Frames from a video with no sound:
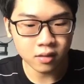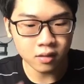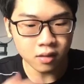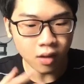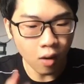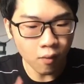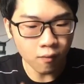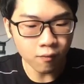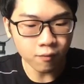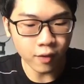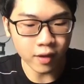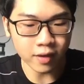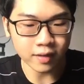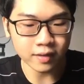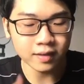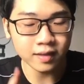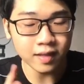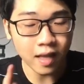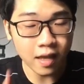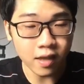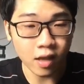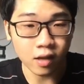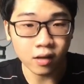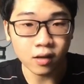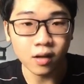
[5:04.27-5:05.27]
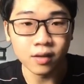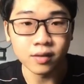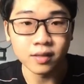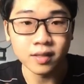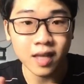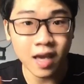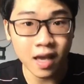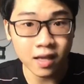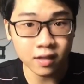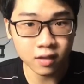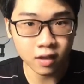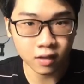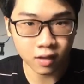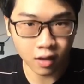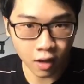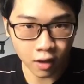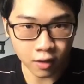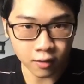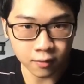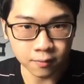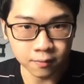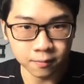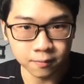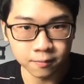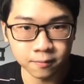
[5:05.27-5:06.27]
trong việc xây dựng content cho
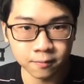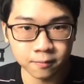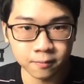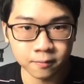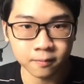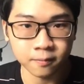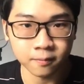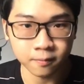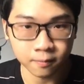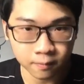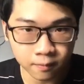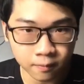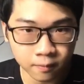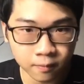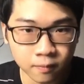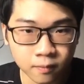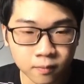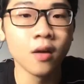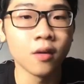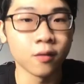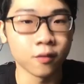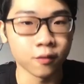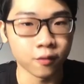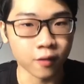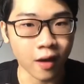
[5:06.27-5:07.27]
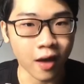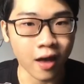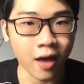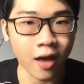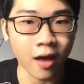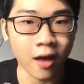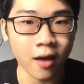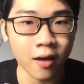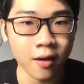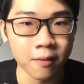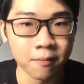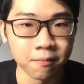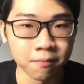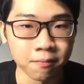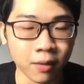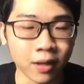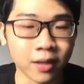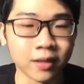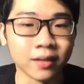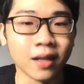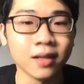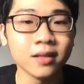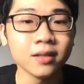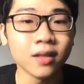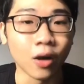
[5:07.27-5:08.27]
kênh và
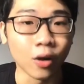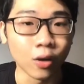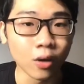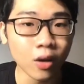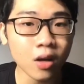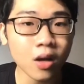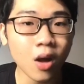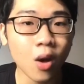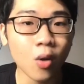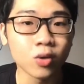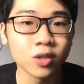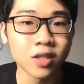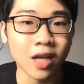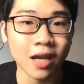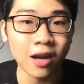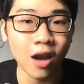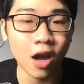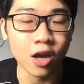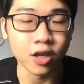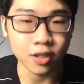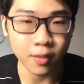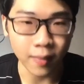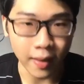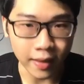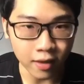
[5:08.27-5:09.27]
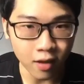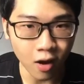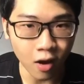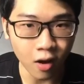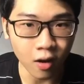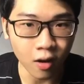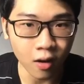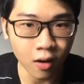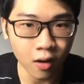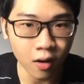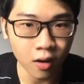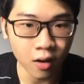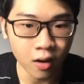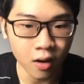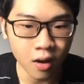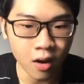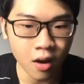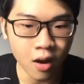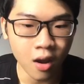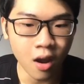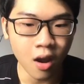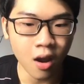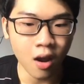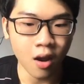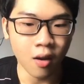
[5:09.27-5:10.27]
mình đã tự có câu trả lời cho bản thân
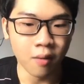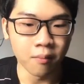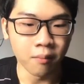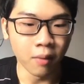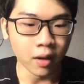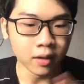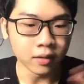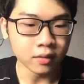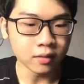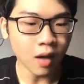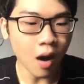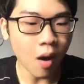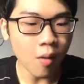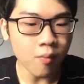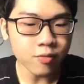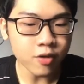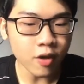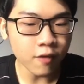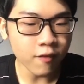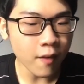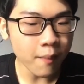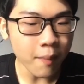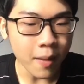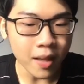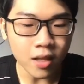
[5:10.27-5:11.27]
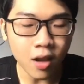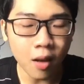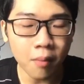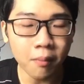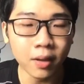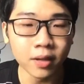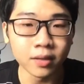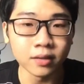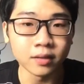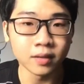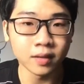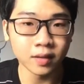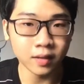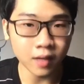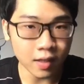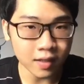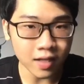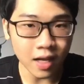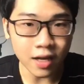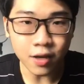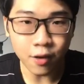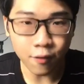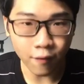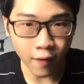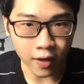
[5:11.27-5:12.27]
mình không cho phép bản thân mình so
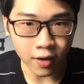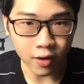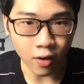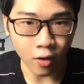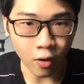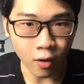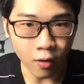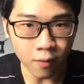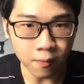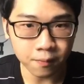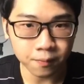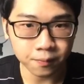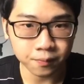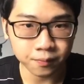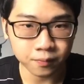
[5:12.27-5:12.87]
sánh như vậy nữa